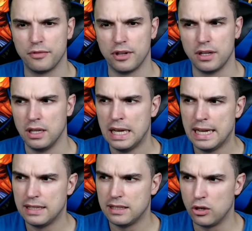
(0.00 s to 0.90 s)
weil
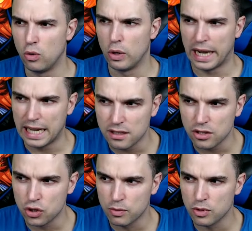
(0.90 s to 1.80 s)

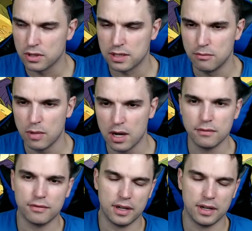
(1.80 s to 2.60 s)
theoretisch würde es Sinn machen,